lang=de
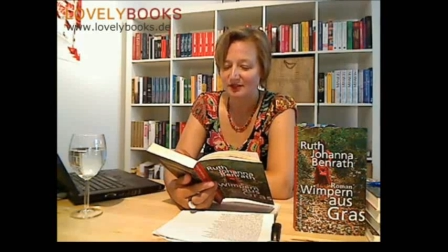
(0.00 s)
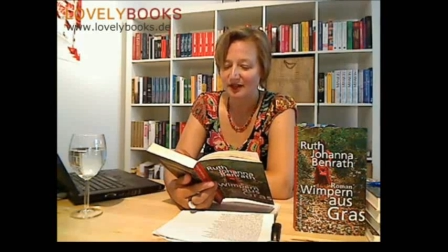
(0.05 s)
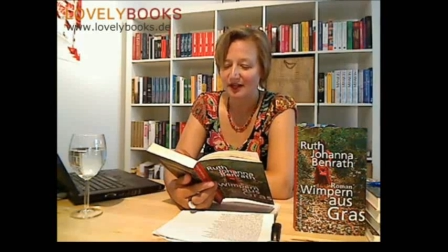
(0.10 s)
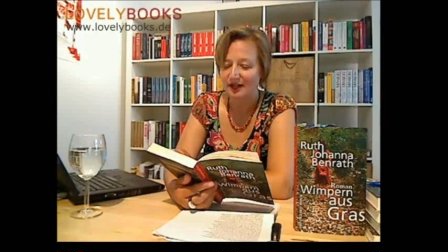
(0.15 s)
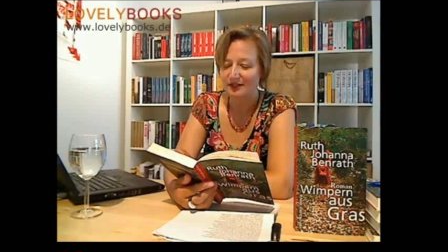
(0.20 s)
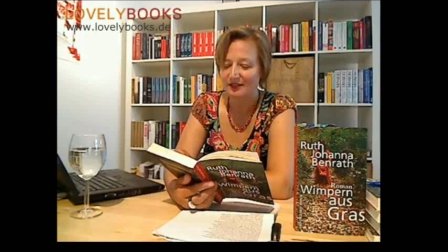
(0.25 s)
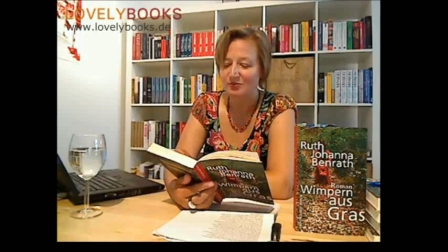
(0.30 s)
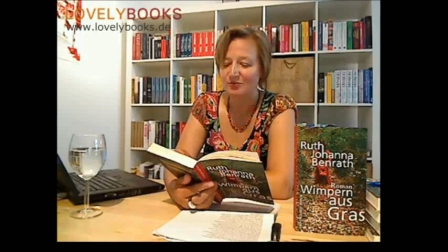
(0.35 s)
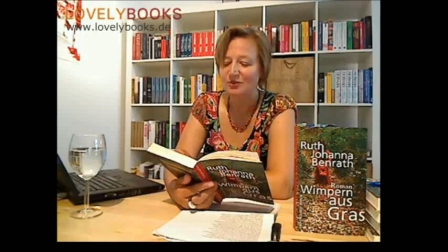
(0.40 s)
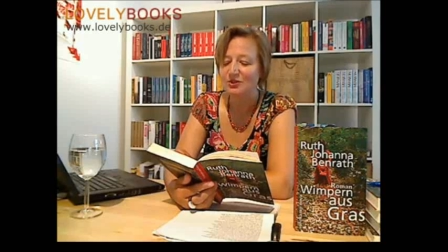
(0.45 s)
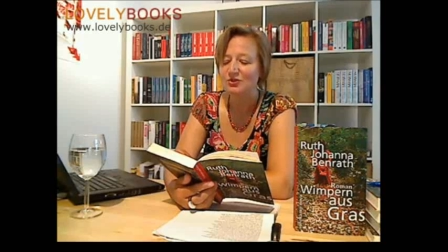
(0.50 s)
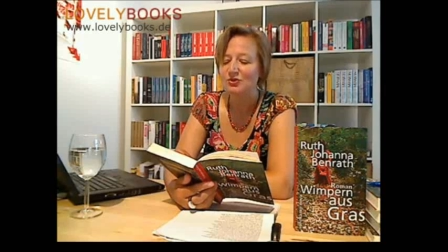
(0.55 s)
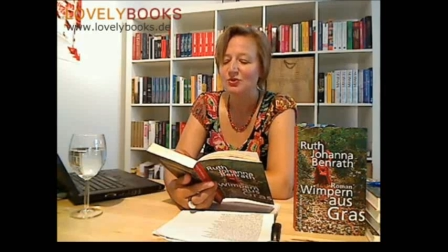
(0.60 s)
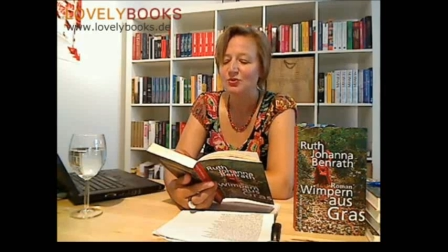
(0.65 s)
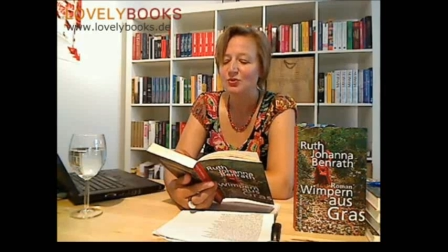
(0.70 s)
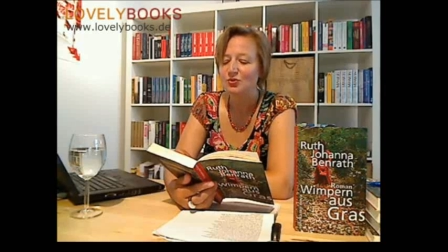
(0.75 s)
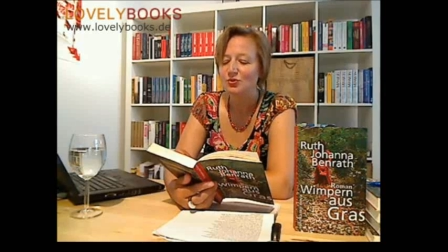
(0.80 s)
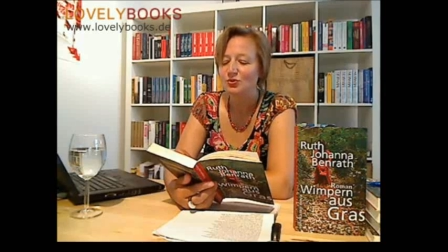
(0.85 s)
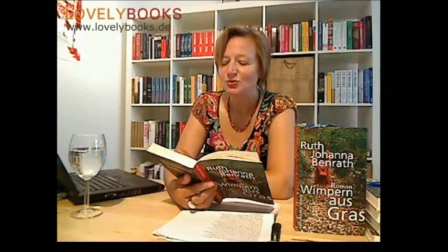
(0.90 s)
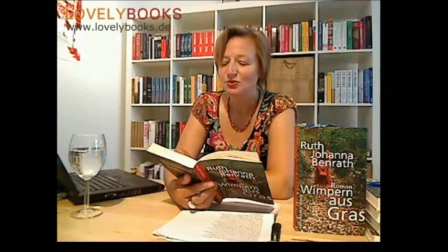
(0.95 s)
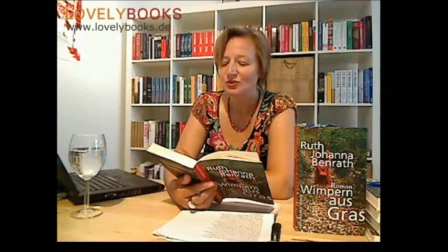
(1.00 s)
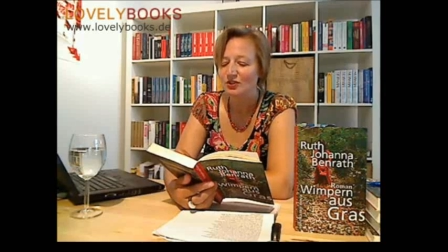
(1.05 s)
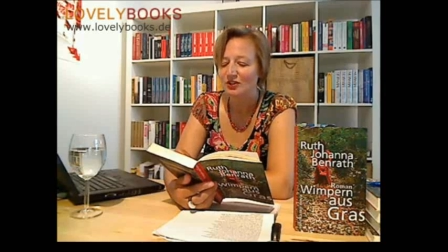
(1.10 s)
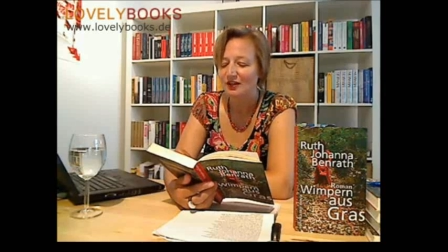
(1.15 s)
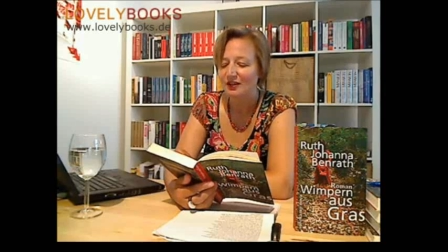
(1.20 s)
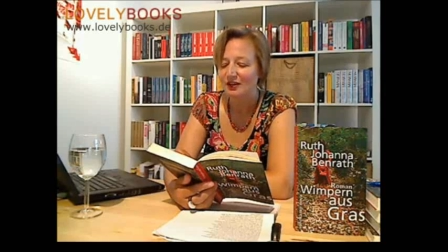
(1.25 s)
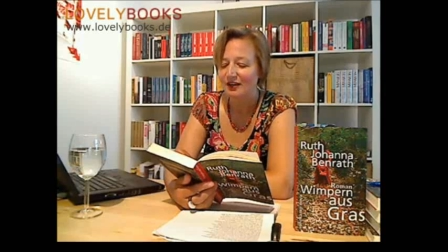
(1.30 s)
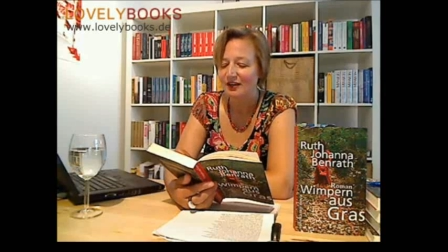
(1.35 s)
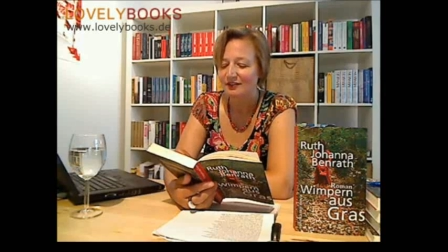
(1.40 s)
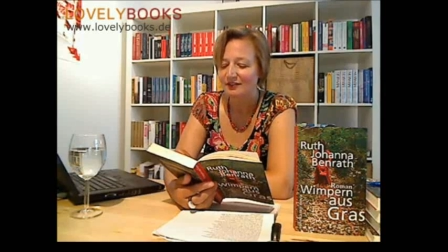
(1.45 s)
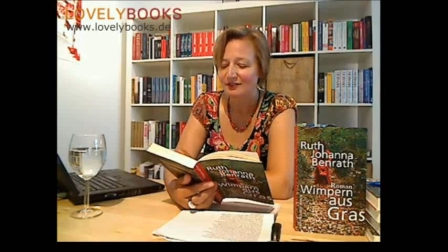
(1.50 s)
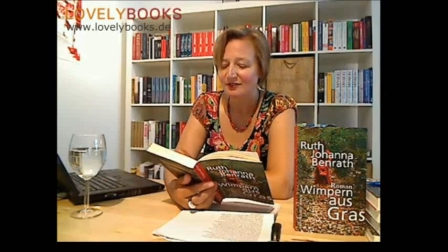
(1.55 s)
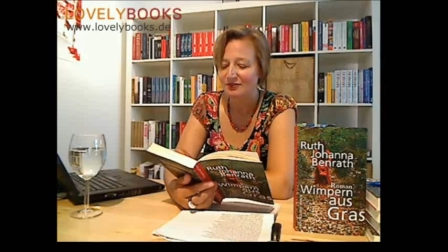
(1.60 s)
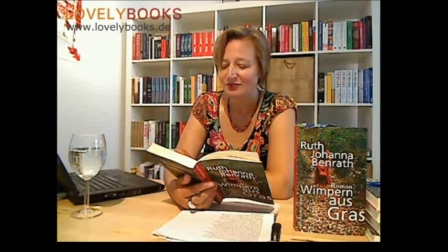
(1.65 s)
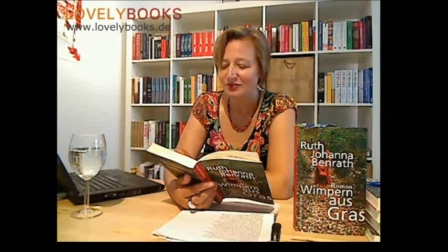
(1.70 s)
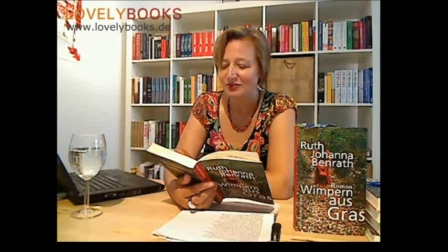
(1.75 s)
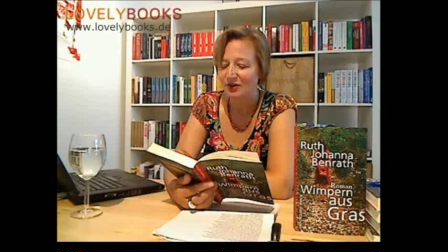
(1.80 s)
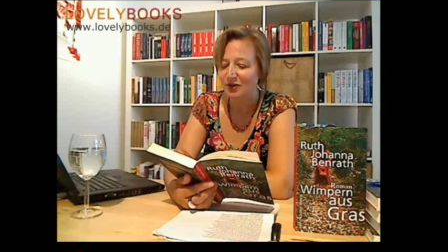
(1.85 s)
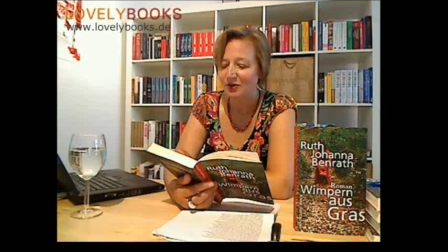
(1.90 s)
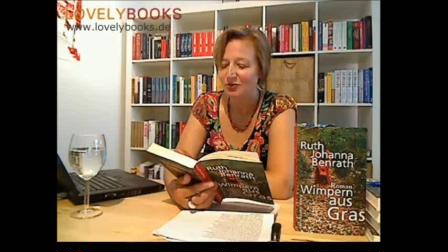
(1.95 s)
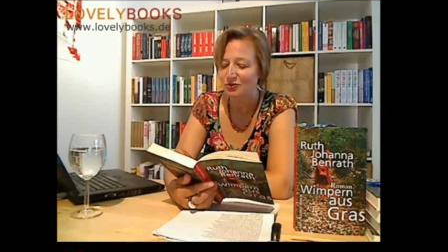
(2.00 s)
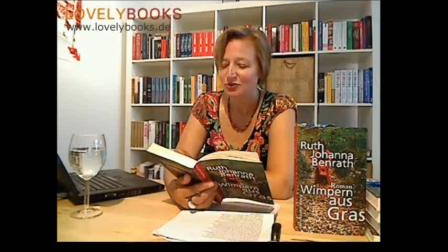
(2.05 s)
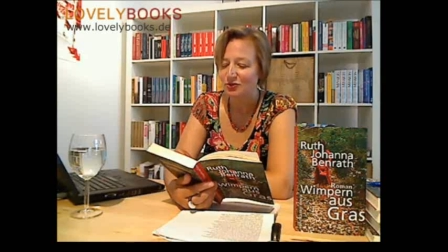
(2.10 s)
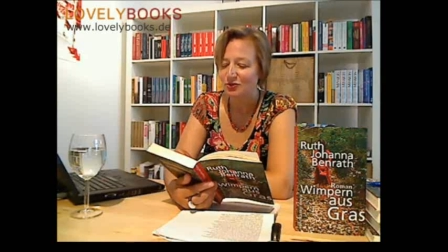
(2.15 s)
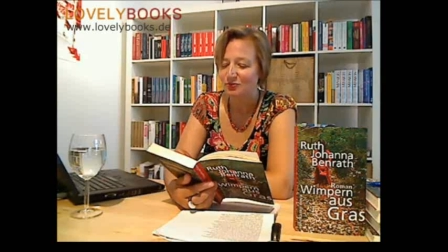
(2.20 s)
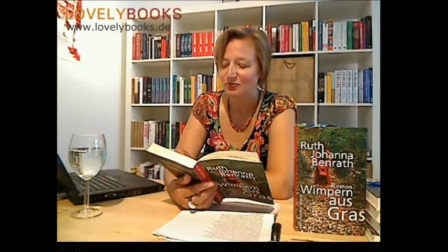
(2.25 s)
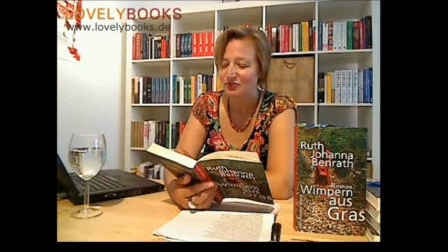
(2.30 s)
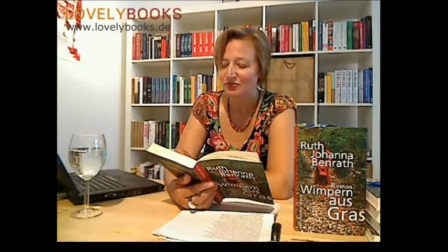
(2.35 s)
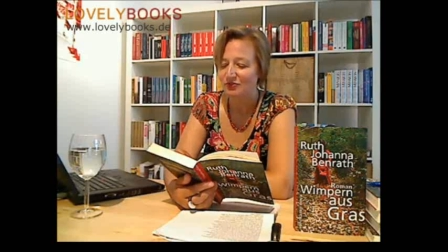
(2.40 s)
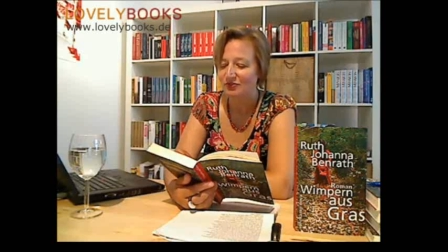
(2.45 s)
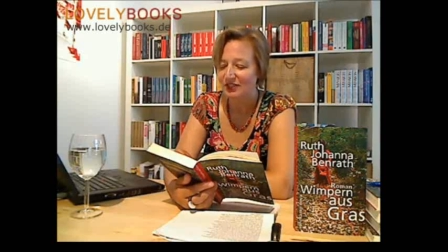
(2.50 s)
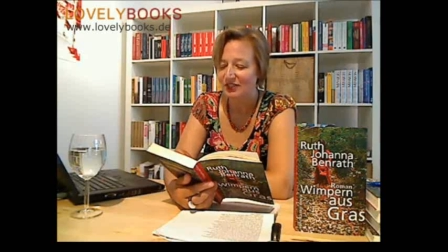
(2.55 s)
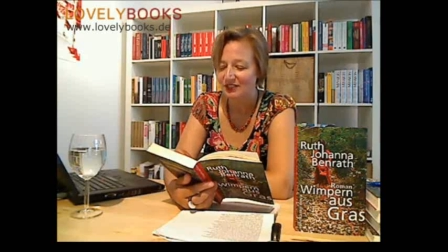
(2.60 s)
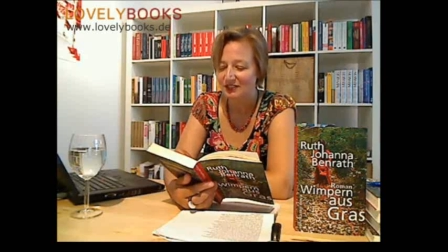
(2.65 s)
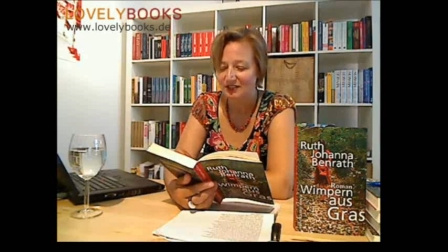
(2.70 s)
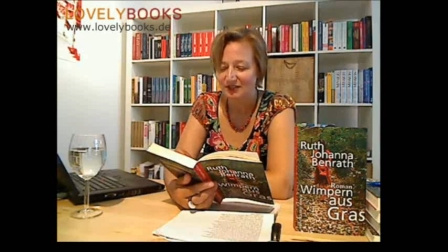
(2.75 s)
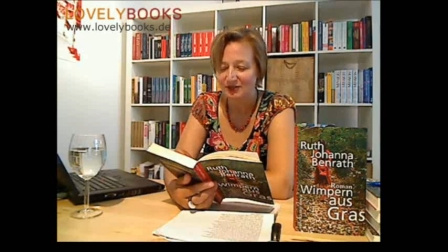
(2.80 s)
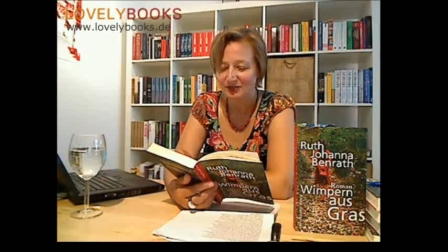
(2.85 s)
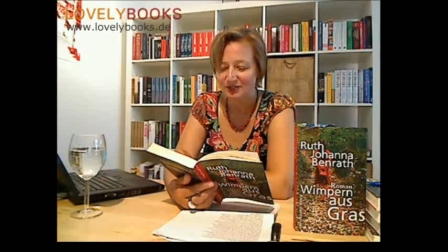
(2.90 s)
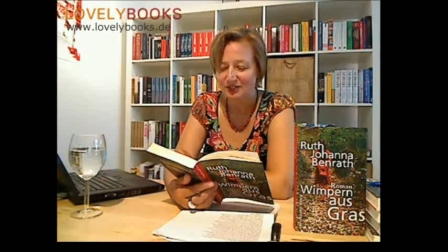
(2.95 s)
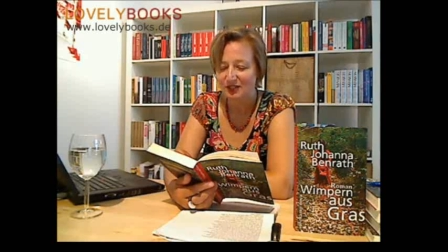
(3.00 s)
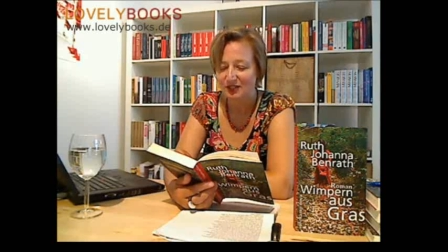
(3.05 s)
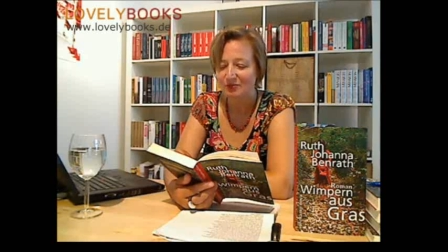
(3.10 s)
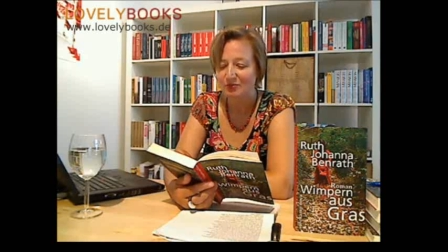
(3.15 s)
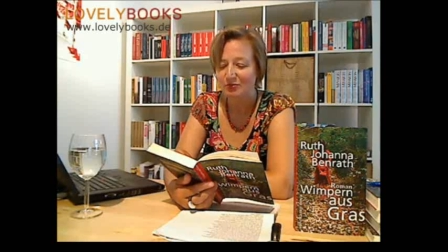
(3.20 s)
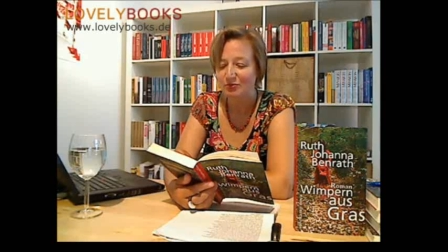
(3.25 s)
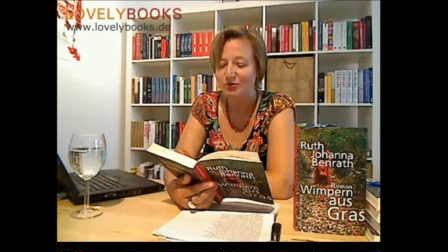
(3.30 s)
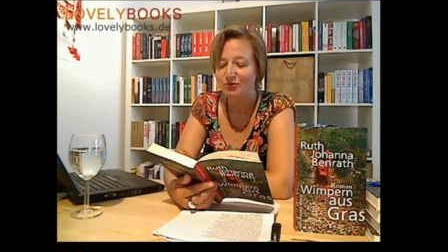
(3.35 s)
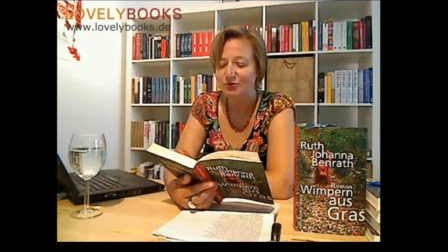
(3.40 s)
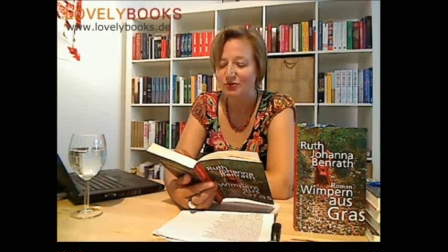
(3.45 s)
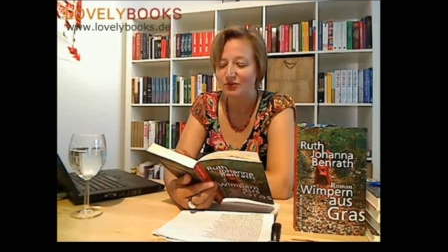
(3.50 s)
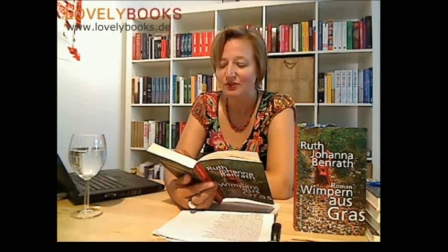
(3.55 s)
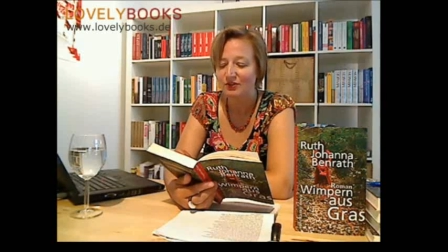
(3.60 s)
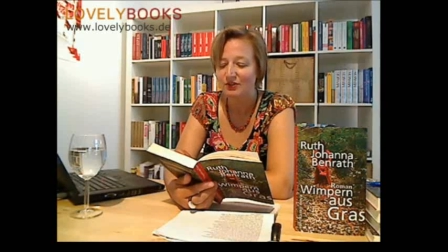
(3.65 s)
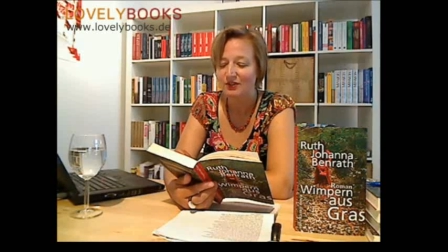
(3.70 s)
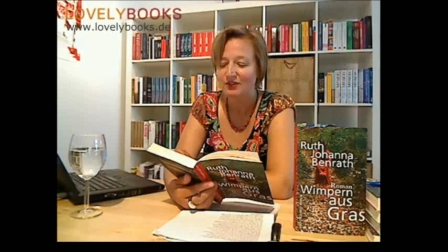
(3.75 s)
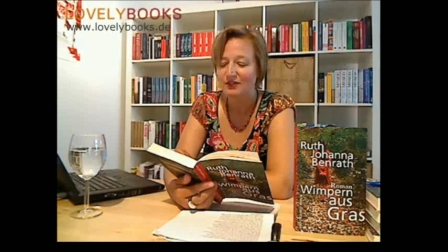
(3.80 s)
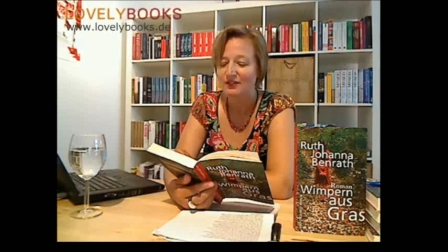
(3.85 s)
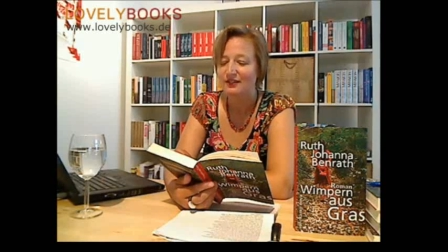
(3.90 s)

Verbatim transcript: Eine mintgrün gekleidete Frau schöpfte Wasser aus einem Brunnen,